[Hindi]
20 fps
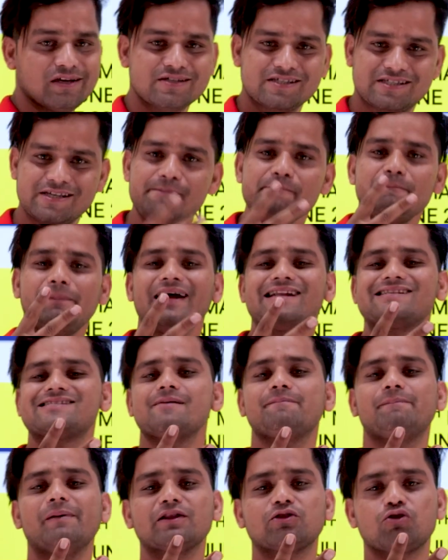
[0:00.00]
सिंपल
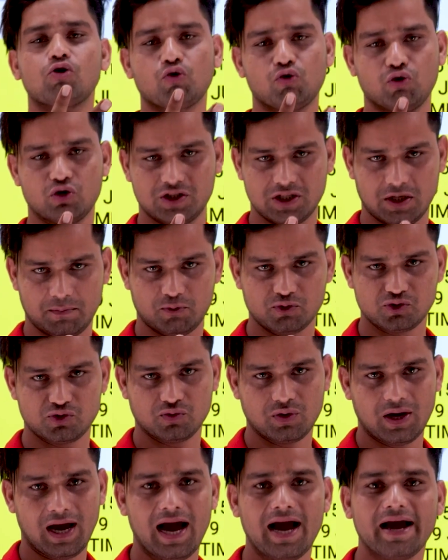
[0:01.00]
सिंपल दो क्वेश्चन
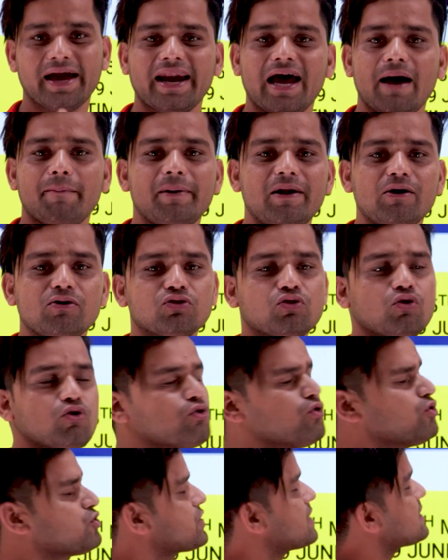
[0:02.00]
पूछूंगा अगर आपने उन दो
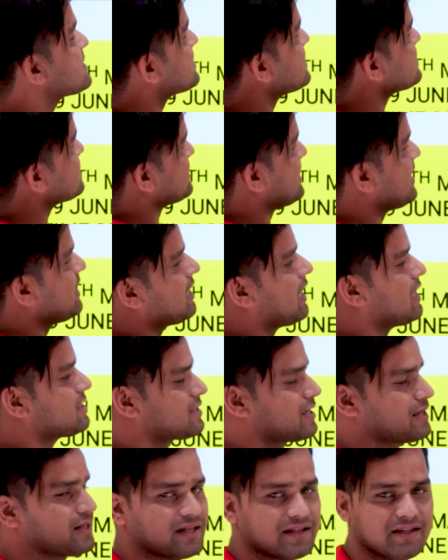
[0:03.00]
क्वेश्चन का सही
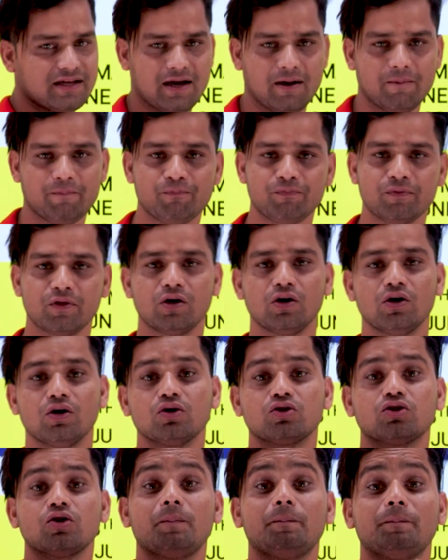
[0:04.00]
आंसर दे दिया
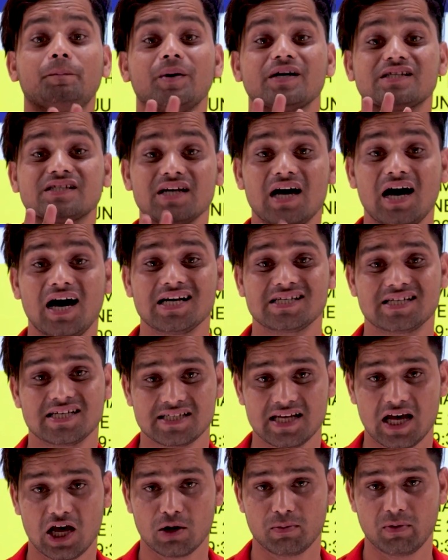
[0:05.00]
तो पचास
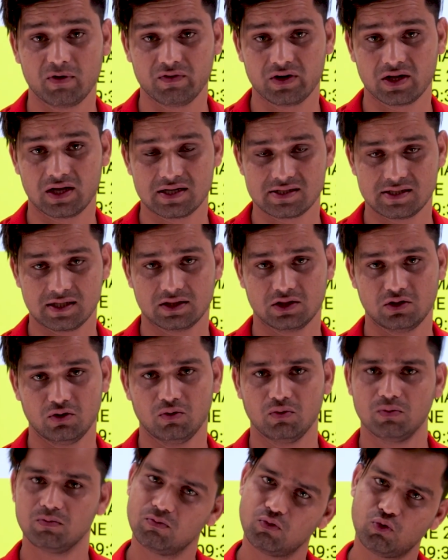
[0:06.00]
हज़ार रुपए विन कर सकते
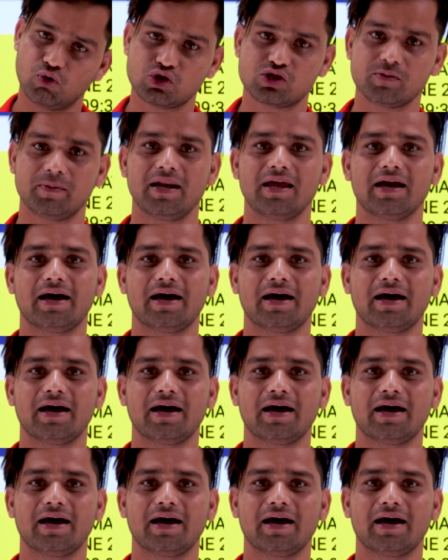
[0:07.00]
हो कुछ भी